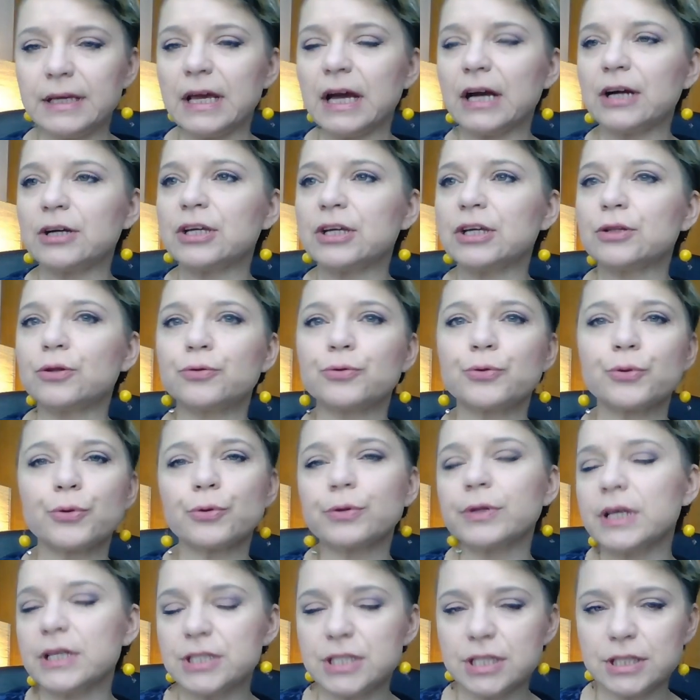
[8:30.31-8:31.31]
i jakie to
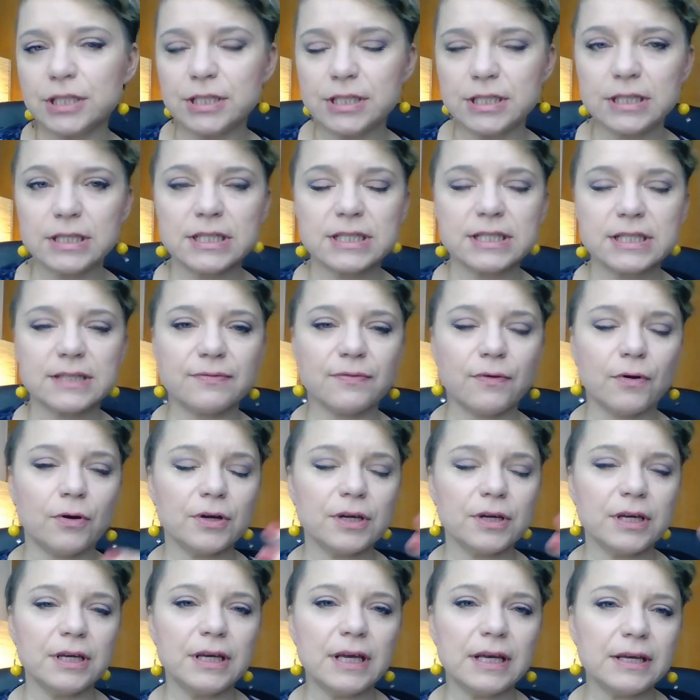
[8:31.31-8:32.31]
trudne
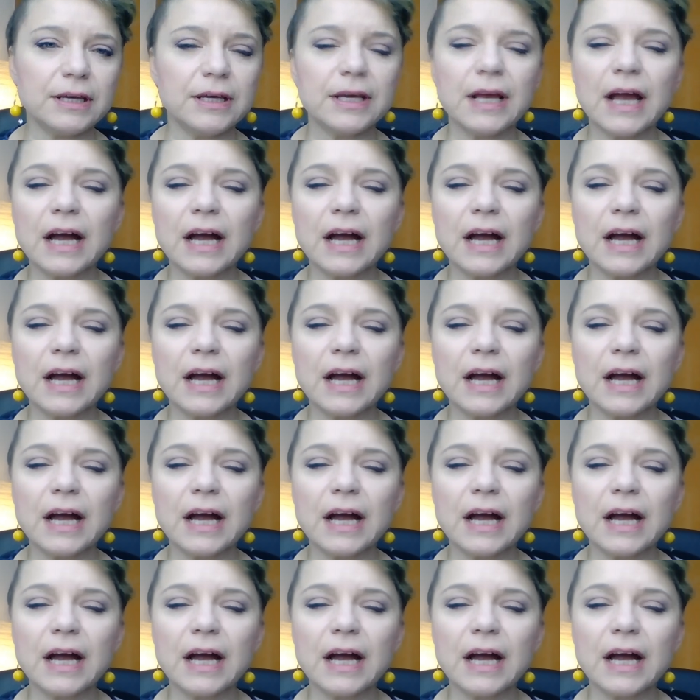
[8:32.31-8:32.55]
dzieciństwo i,